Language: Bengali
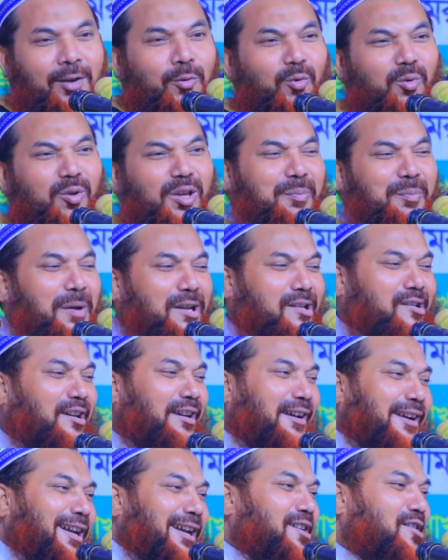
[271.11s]
লুঙ্গির পাশে
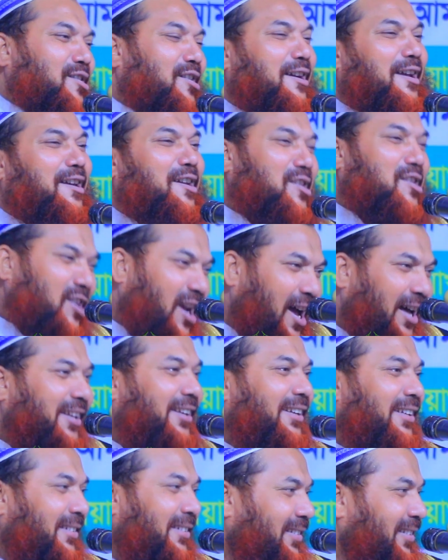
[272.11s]
এখানে সেখানে
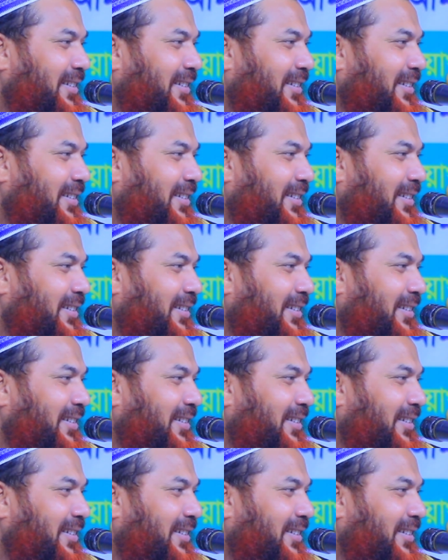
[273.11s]
সারে